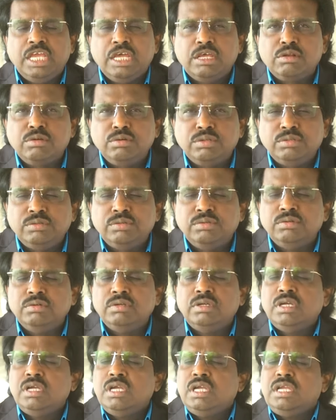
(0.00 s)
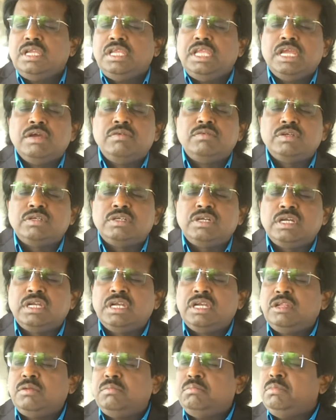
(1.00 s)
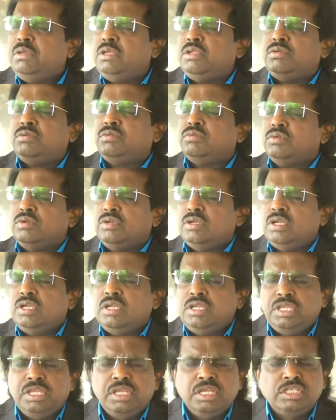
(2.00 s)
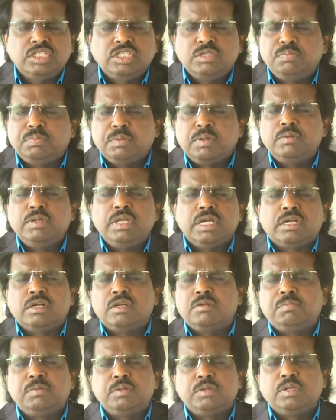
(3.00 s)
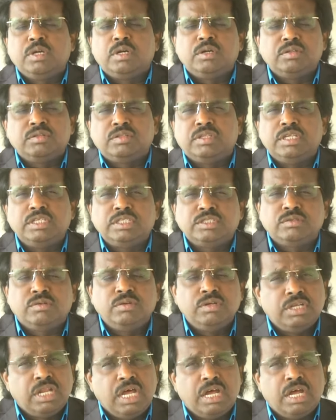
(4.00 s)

ఏరోజు ఏమంటున్నాడు అంటే మీరు యేసు ప్రభు ఎక్కడ పోట్టాడో తెనిసుకొని